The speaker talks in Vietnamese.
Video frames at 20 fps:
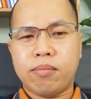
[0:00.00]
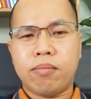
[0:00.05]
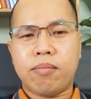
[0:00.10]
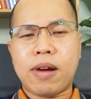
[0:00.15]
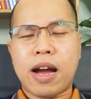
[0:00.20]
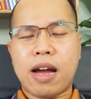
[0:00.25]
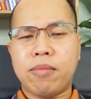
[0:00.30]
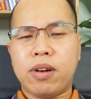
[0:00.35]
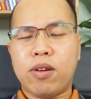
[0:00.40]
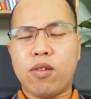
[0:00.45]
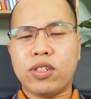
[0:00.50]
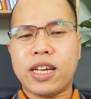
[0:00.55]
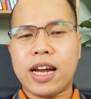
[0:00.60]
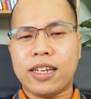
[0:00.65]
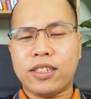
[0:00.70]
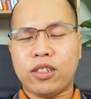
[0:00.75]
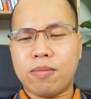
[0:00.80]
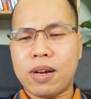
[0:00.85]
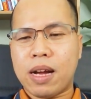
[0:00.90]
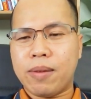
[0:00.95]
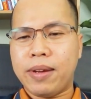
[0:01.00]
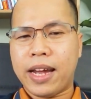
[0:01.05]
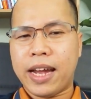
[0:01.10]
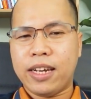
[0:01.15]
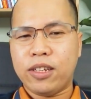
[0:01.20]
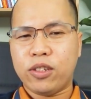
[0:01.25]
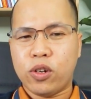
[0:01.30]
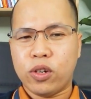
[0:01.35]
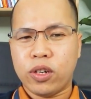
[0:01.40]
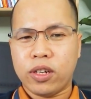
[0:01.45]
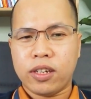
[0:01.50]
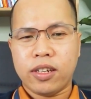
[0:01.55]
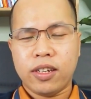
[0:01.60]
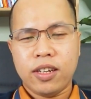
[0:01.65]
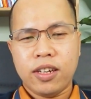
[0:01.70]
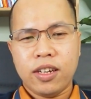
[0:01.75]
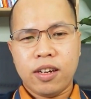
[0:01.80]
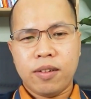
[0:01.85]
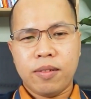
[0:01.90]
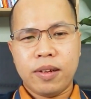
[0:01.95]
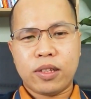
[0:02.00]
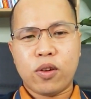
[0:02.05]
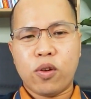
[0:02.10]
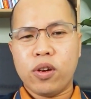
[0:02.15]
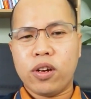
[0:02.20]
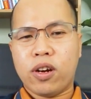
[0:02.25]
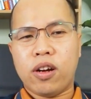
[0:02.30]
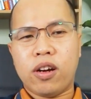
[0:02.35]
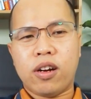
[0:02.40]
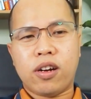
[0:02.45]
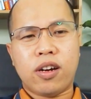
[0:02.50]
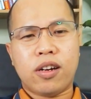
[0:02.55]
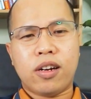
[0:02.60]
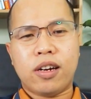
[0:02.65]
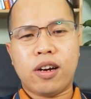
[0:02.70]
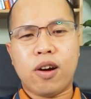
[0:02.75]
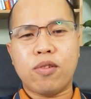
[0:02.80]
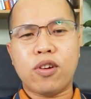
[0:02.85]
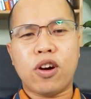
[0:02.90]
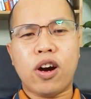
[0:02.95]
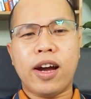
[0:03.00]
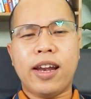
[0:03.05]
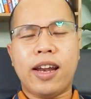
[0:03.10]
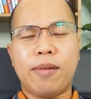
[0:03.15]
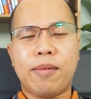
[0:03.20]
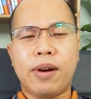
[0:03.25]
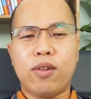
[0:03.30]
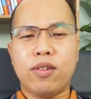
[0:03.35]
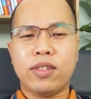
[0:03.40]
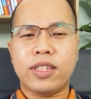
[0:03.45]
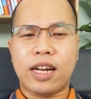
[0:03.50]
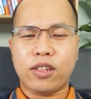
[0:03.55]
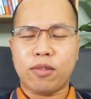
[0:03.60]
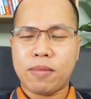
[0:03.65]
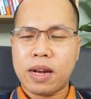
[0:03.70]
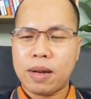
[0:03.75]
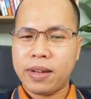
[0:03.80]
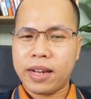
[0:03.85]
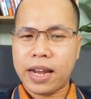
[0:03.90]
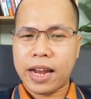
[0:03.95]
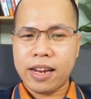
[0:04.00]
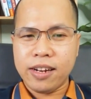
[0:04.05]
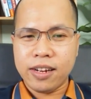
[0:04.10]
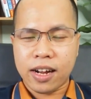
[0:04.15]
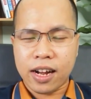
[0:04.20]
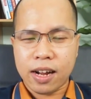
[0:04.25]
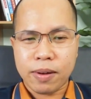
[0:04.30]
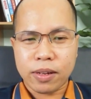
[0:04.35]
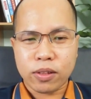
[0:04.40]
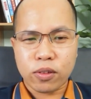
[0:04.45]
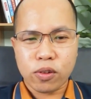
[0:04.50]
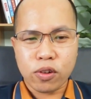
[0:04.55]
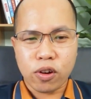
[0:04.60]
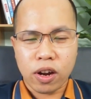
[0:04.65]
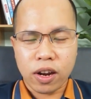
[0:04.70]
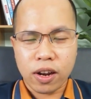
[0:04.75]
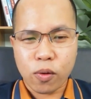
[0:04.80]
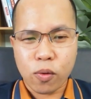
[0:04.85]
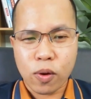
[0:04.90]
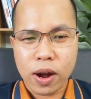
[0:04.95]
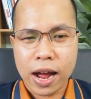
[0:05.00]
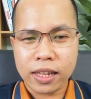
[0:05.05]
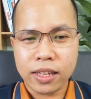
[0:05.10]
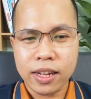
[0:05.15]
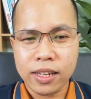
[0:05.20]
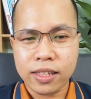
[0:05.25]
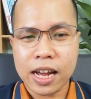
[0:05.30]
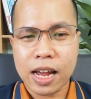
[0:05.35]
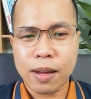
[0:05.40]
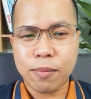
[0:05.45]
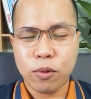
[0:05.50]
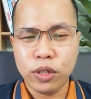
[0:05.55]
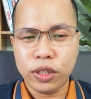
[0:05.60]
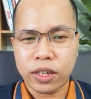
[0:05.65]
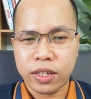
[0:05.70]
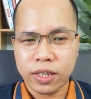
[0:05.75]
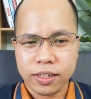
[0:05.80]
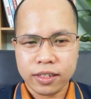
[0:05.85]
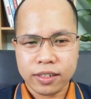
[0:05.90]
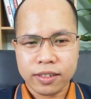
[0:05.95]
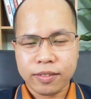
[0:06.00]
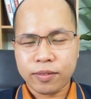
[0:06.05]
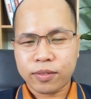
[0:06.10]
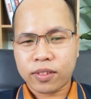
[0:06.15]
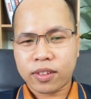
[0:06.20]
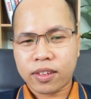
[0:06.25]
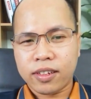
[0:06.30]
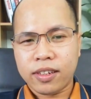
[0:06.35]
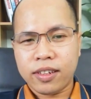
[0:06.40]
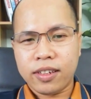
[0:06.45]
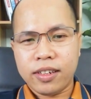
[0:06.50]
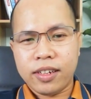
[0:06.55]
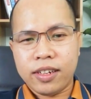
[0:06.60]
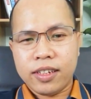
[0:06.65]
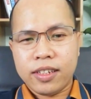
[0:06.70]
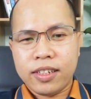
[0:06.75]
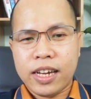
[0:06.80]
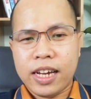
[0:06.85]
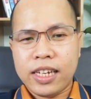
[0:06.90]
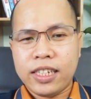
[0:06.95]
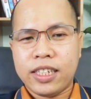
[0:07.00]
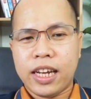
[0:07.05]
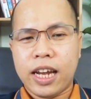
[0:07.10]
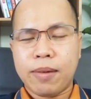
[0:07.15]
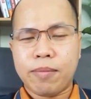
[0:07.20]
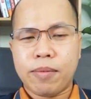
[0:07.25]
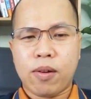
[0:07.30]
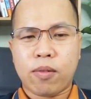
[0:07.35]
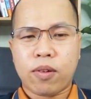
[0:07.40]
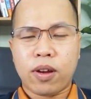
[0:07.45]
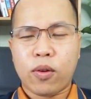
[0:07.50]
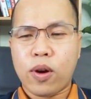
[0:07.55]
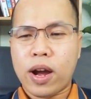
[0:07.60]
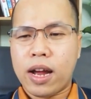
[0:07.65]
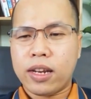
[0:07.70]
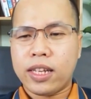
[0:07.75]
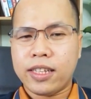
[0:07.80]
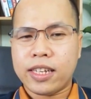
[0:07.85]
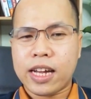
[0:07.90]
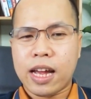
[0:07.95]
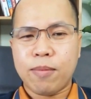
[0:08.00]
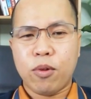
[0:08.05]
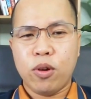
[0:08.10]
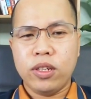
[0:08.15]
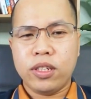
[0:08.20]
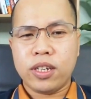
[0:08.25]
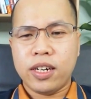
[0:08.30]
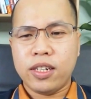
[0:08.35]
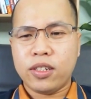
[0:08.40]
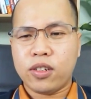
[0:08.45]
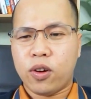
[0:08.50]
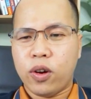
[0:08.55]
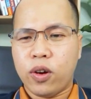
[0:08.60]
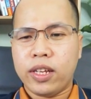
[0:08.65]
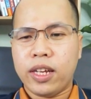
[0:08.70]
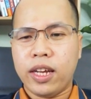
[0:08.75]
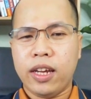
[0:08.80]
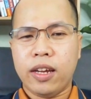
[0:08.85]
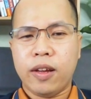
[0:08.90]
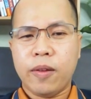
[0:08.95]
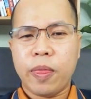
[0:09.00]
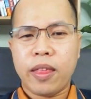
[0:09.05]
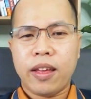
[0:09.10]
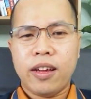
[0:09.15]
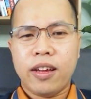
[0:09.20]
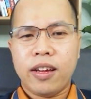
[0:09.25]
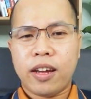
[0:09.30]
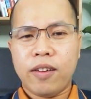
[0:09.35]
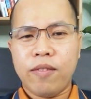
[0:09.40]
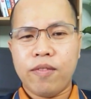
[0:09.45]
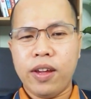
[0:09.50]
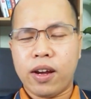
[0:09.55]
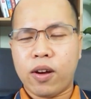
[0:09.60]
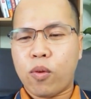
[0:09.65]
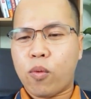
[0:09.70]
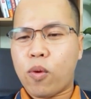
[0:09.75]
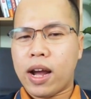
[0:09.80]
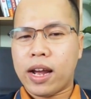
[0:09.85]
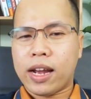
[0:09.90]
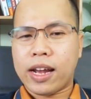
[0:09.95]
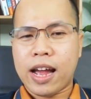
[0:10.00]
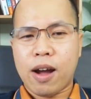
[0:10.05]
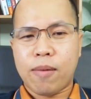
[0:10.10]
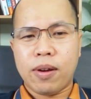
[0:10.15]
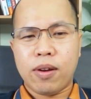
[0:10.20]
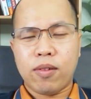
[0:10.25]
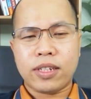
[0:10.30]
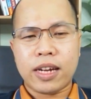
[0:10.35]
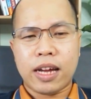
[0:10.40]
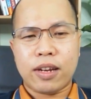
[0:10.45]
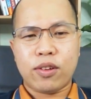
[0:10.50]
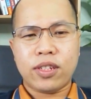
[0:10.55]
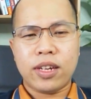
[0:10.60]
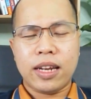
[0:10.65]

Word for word: bán bất động sản trong 30 ngày rồi, và tôi không gọi là bất động sản trong 30 ngày nữa mà tôi gọi là khóa thiên tài môi giới, thì anh chị em học cái khóa thiên tài môi giới rồi thì cái việc quảng cáo bất động sản nó